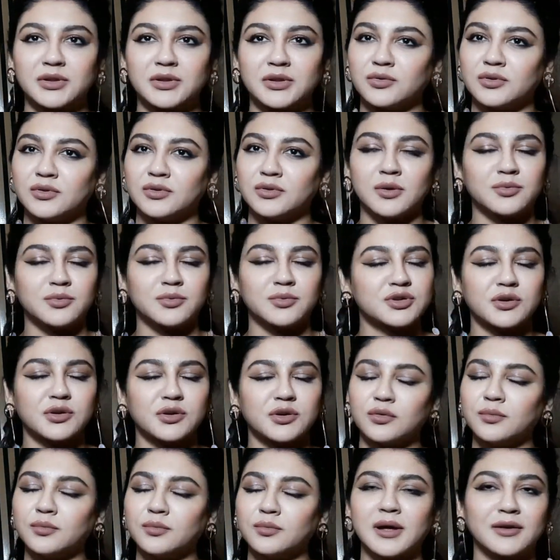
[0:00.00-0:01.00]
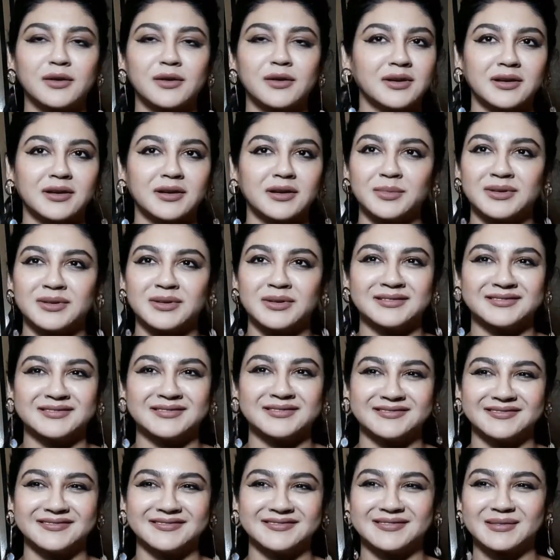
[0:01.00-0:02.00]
আপনাদের অতি অবশ্যই খুব ভালো লাগবে